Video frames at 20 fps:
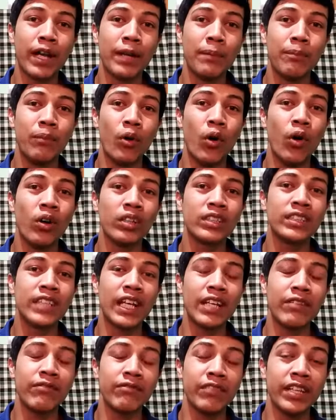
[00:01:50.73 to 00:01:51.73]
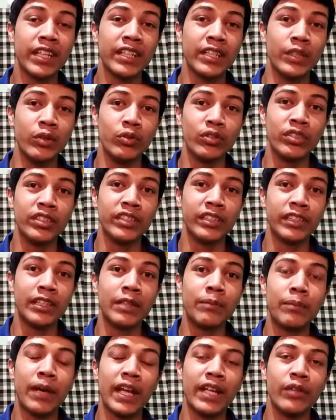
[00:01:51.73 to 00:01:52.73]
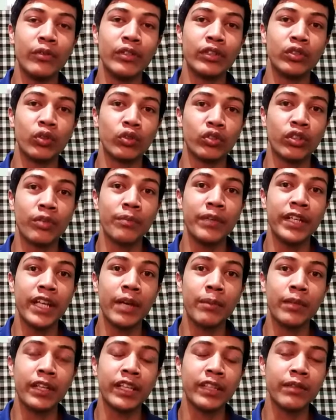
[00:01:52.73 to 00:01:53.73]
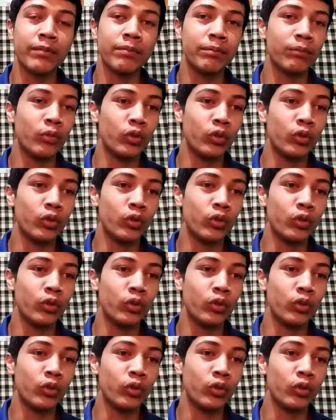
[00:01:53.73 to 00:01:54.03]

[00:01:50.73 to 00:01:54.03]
बारे में बहुत सारी फेक न्यूज़ इतनी फैली हुई सोशल मीडिया पर कि